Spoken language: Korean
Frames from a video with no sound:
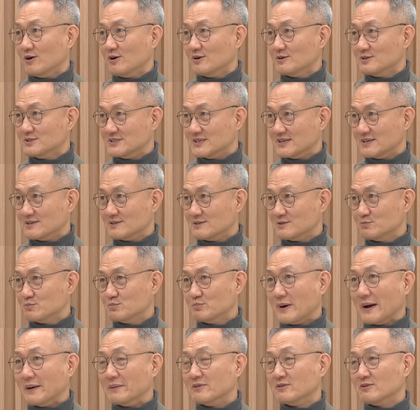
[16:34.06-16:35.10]
이제
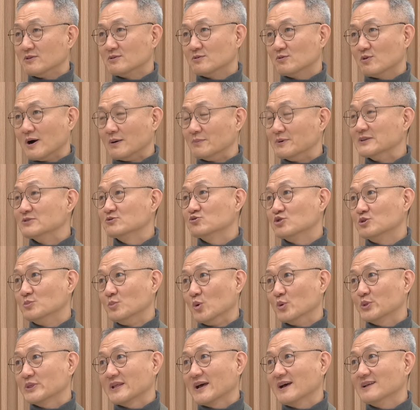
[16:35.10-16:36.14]
반 과반수를
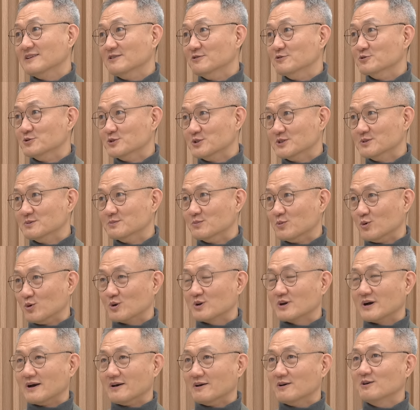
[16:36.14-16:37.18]
못한 이유는
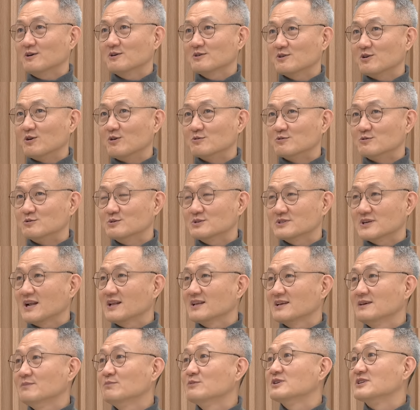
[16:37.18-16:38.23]
뭘까요? 결국은
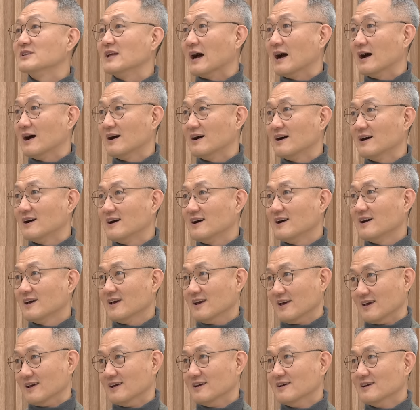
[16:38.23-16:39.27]
살기 힘들다. 음.
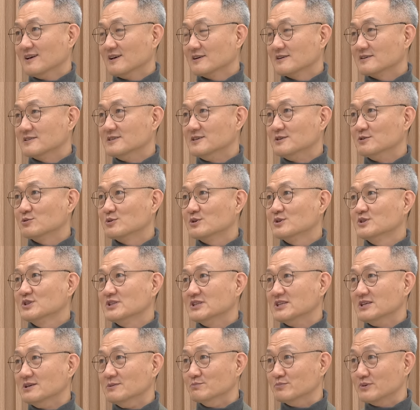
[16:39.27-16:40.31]
예. 그 이유는
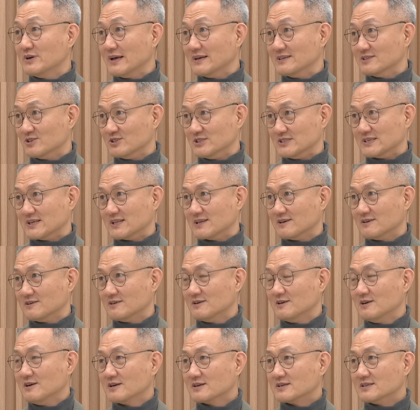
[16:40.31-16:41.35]
인플레이션이잖아요.
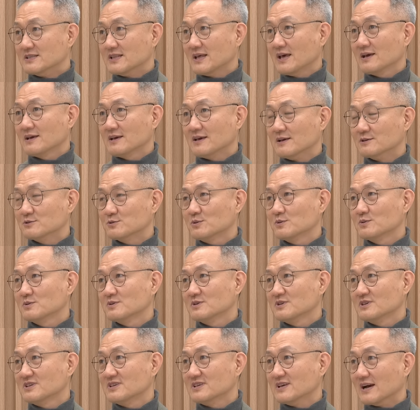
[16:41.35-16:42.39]
근데 계속
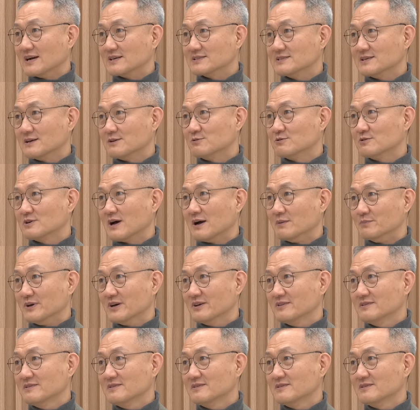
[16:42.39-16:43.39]
약세로 가면